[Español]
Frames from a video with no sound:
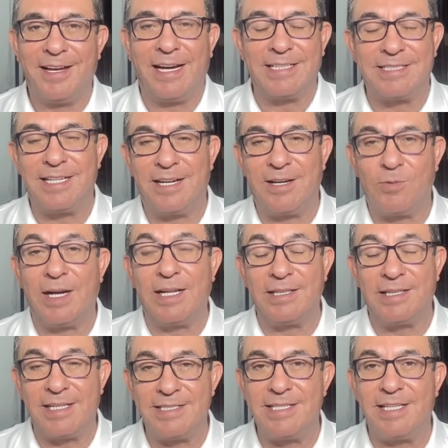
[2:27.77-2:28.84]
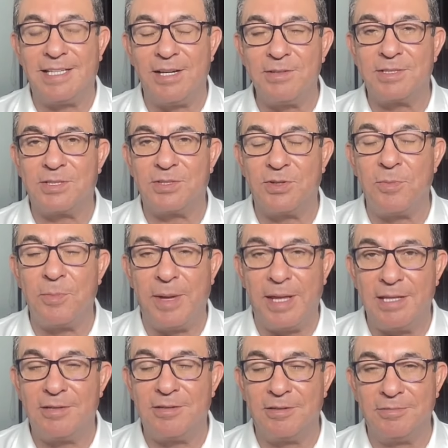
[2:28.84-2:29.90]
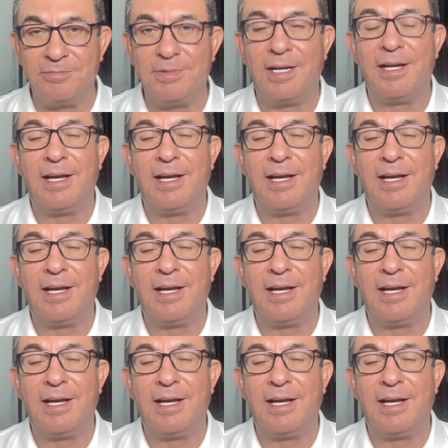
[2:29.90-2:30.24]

Hace 47 años que soy médico.